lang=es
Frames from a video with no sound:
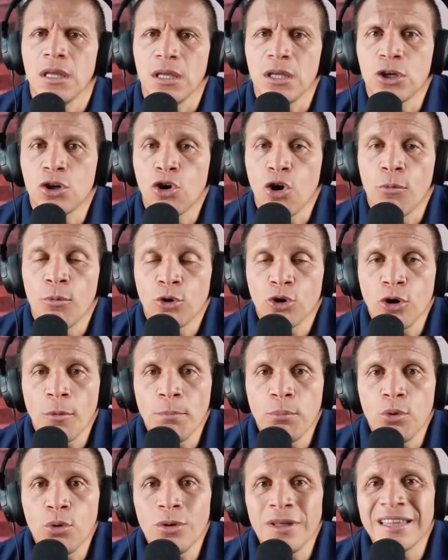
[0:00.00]
Y como no
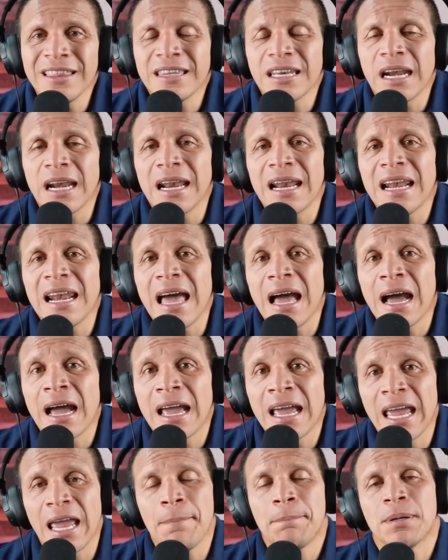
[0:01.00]
pudo entrar a la
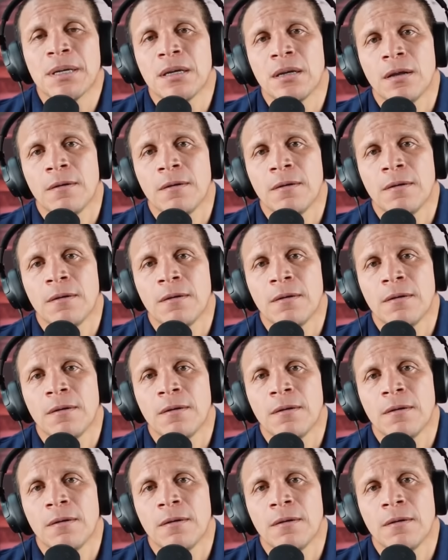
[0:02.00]
JEP,